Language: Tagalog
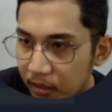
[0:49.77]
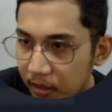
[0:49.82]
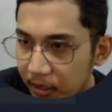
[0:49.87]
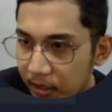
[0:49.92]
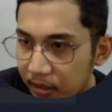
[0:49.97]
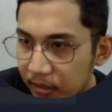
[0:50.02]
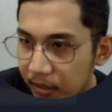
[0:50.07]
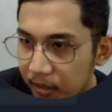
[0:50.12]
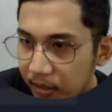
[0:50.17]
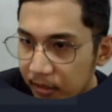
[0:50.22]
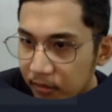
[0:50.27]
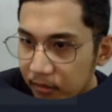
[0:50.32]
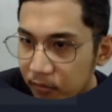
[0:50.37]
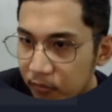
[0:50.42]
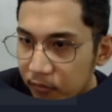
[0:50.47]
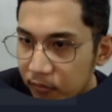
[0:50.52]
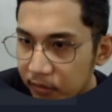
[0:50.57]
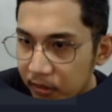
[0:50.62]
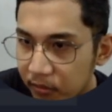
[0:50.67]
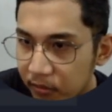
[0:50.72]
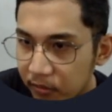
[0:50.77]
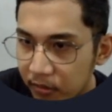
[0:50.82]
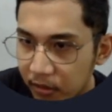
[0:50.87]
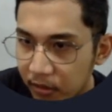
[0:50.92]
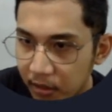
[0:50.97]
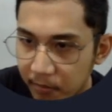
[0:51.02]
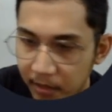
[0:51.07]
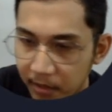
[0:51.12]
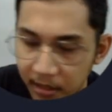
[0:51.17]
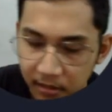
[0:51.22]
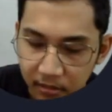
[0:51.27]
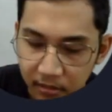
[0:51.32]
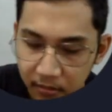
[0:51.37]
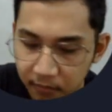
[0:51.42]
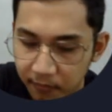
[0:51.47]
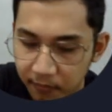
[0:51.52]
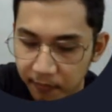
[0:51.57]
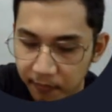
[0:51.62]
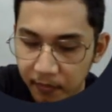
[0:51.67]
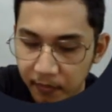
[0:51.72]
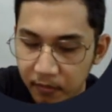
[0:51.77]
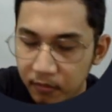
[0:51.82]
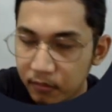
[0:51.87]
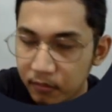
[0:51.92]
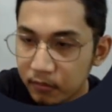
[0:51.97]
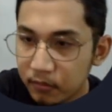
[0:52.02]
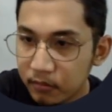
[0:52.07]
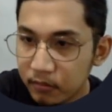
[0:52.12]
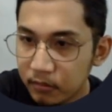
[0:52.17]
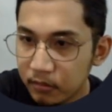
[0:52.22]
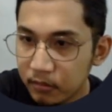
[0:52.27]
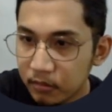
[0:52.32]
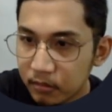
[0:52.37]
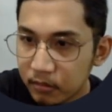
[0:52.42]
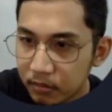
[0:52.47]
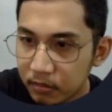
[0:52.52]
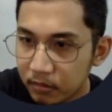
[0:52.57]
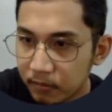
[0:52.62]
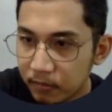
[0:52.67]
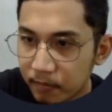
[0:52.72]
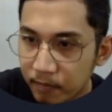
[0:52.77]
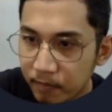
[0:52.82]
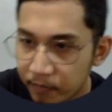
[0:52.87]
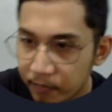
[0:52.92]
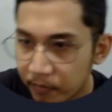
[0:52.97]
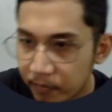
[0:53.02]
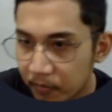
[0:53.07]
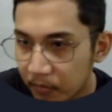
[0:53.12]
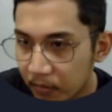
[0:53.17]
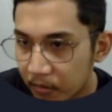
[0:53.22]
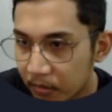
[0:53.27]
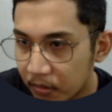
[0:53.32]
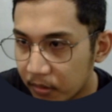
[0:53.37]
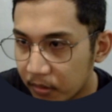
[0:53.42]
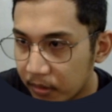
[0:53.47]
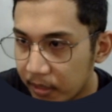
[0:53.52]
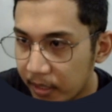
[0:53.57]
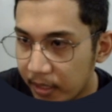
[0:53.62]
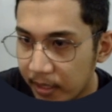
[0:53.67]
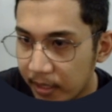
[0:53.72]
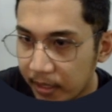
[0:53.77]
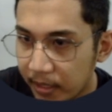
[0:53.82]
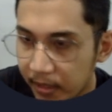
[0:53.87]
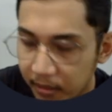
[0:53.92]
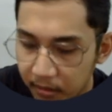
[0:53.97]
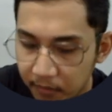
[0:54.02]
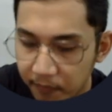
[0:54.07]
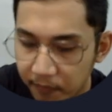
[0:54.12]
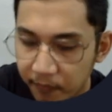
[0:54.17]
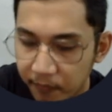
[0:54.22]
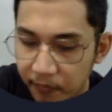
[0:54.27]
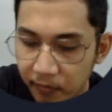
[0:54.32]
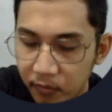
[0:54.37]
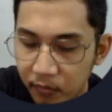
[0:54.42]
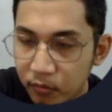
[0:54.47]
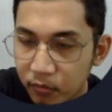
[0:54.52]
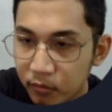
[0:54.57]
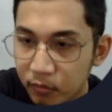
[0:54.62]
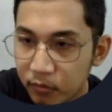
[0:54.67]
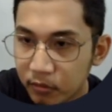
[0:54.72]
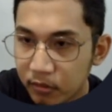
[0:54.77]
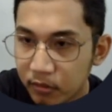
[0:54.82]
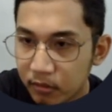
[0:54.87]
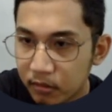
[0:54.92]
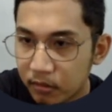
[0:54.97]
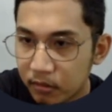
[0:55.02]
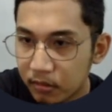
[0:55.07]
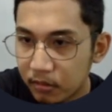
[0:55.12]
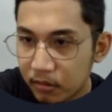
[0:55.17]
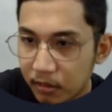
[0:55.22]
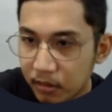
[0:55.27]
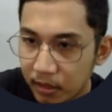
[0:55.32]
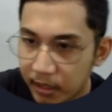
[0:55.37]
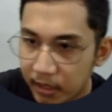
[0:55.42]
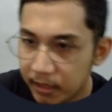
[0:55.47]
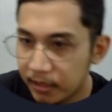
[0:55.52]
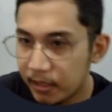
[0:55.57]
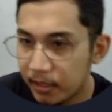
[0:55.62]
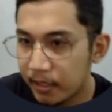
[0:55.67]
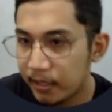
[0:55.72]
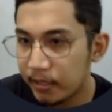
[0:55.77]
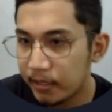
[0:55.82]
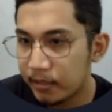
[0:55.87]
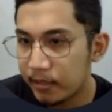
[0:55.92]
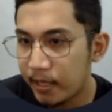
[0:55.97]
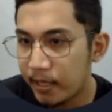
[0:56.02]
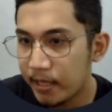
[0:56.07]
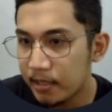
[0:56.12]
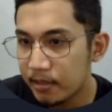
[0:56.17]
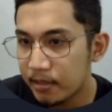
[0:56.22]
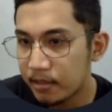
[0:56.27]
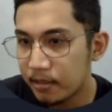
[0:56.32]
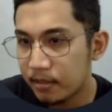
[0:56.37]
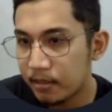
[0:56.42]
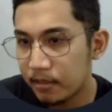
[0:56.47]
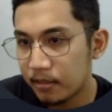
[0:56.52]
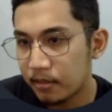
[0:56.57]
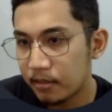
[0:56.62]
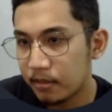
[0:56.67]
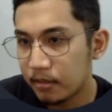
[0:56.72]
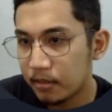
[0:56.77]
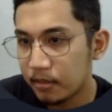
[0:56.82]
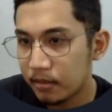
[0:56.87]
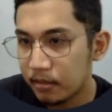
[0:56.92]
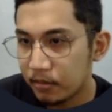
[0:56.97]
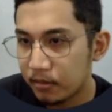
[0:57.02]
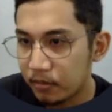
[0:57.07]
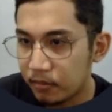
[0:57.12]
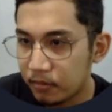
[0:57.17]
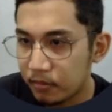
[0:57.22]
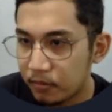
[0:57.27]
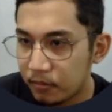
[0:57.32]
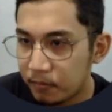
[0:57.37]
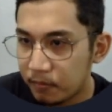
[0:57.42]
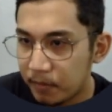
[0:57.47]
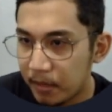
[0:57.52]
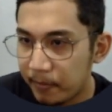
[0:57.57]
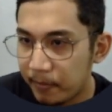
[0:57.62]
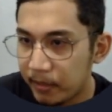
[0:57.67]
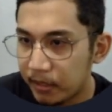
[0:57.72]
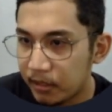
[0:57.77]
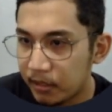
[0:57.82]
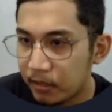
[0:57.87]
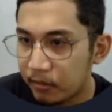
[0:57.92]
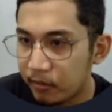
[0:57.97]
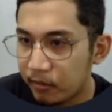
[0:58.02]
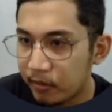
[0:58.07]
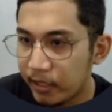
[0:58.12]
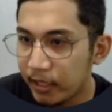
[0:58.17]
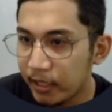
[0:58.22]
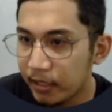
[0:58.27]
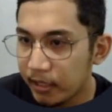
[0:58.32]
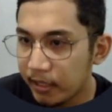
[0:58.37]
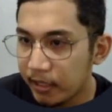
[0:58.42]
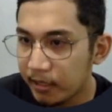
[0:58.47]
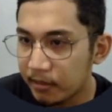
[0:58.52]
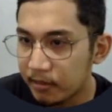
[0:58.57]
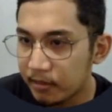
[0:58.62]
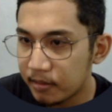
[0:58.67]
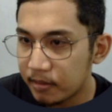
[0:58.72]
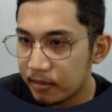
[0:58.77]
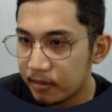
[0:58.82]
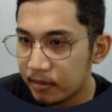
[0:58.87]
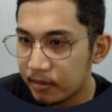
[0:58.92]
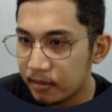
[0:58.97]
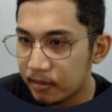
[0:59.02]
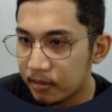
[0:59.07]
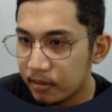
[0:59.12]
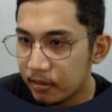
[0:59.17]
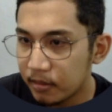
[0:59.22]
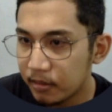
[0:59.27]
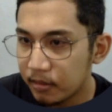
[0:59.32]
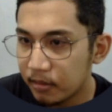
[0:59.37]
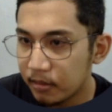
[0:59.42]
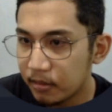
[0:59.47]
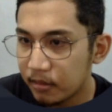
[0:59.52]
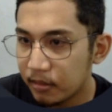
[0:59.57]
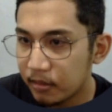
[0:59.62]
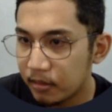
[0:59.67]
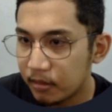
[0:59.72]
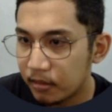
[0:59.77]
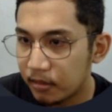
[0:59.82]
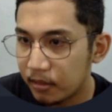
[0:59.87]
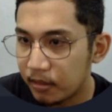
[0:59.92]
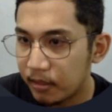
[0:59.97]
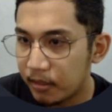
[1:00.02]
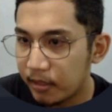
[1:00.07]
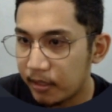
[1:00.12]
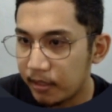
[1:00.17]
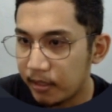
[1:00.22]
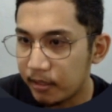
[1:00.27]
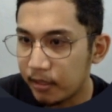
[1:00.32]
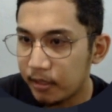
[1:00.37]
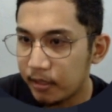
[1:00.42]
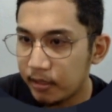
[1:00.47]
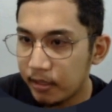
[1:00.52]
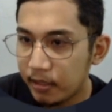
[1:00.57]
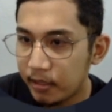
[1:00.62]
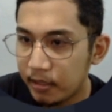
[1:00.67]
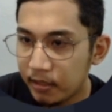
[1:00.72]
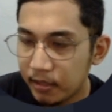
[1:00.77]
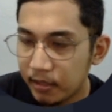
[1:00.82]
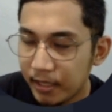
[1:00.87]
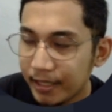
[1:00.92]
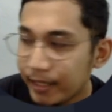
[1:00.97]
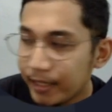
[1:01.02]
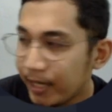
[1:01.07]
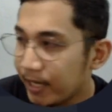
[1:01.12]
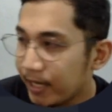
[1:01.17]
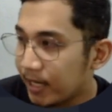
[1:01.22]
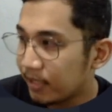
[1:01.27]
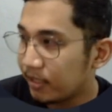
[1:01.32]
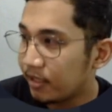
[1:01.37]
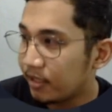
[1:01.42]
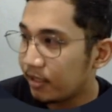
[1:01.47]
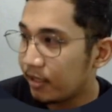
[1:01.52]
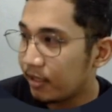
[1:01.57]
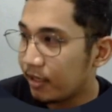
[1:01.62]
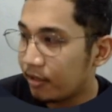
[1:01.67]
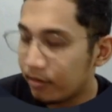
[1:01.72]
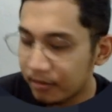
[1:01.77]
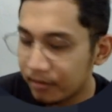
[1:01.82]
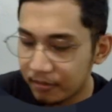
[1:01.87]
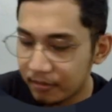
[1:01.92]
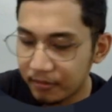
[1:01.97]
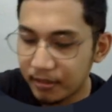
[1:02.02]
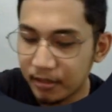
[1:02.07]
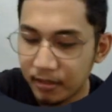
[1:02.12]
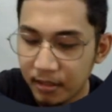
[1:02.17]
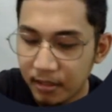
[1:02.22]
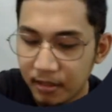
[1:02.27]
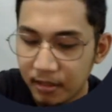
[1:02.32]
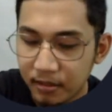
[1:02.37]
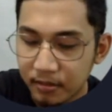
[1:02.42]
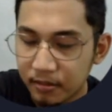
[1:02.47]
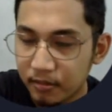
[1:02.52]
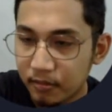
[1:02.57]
And then, kukunin ko yung iba. So, phone, then fruit, and then test. So, papalitan ko yung index. Ayan. And then, itry natin i-console.log.